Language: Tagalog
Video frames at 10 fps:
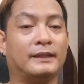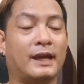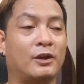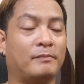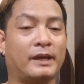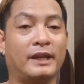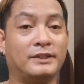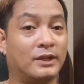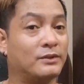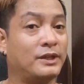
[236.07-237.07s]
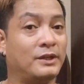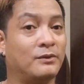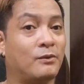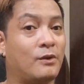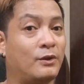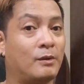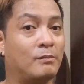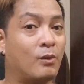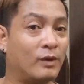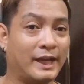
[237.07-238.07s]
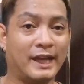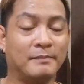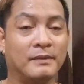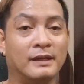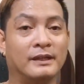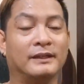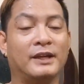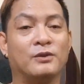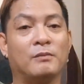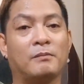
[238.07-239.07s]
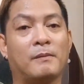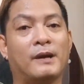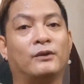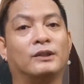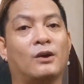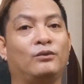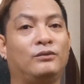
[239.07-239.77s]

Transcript: tayo para i-share ko sa inyo kung ano ang buong ganap ngayong magbabagong taon